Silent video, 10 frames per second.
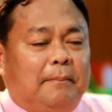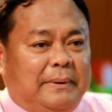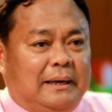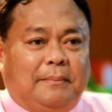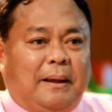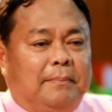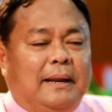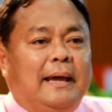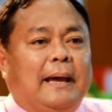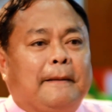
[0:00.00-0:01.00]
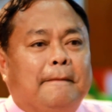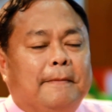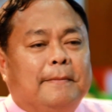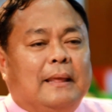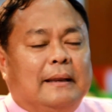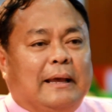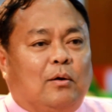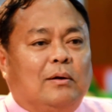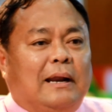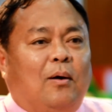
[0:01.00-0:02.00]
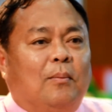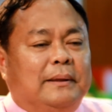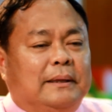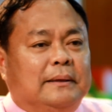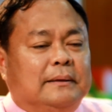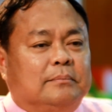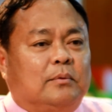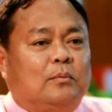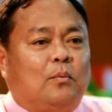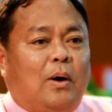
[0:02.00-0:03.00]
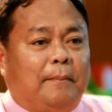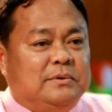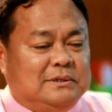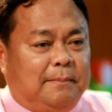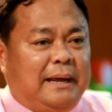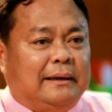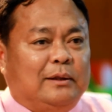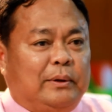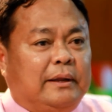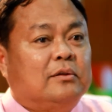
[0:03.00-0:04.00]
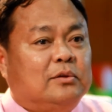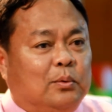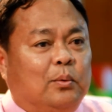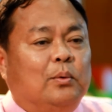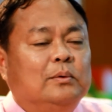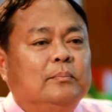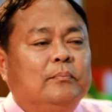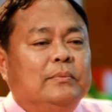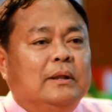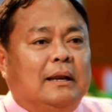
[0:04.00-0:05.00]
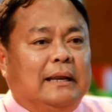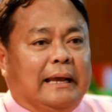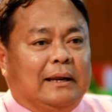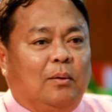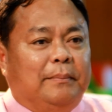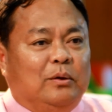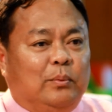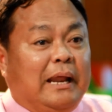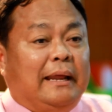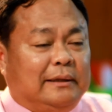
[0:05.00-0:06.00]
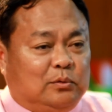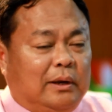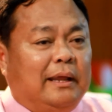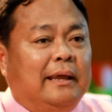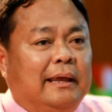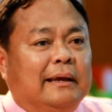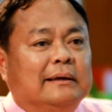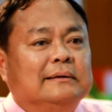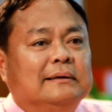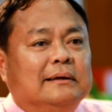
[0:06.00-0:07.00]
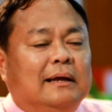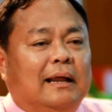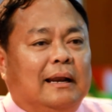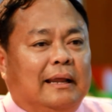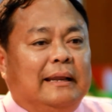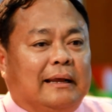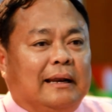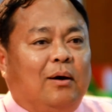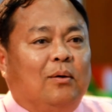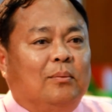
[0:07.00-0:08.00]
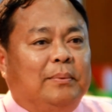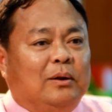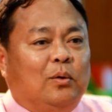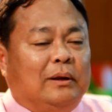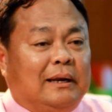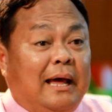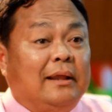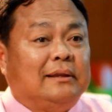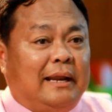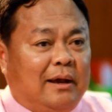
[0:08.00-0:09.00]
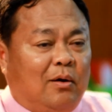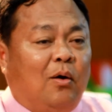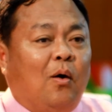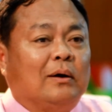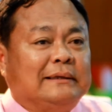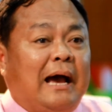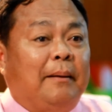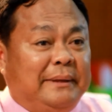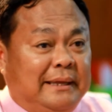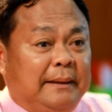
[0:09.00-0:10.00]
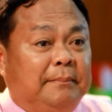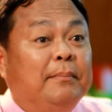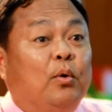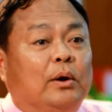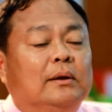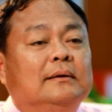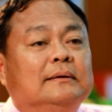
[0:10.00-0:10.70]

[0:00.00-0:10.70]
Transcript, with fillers: เป็นลำดับแรก เด็กของเรามีความเชื่อมั่นในตัวเองสูง เด็กเรามีวินัยในตนเองและเด็กเราเป็นคนกล้าแสดงออกอย่างมีเหตุมีผล